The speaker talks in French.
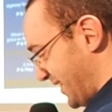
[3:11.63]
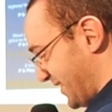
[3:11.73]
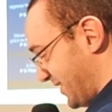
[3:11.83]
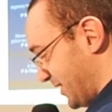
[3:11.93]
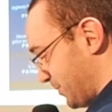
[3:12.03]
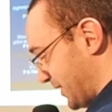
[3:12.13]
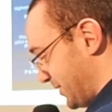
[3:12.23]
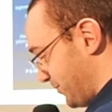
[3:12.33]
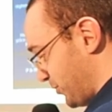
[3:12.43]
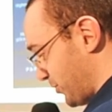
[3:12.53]
assez
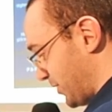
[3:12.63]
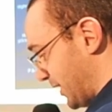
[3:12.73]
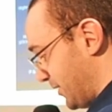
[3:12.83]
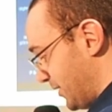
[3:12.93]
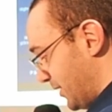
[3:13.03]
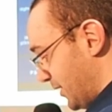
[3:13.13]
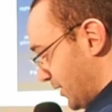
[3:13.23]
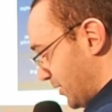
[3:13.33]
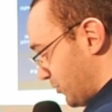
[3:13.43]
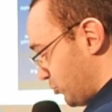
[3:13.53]
expressif sur ça.
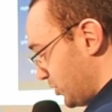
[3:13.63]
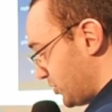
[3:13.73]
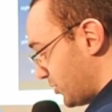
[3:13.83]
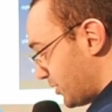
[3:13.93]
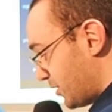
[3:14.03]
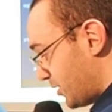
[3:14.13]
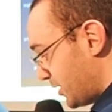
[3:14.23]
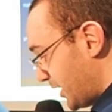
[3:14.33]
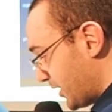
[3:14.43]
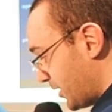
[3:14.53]
Ensuite, euh,
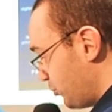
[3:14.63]
il y a écrit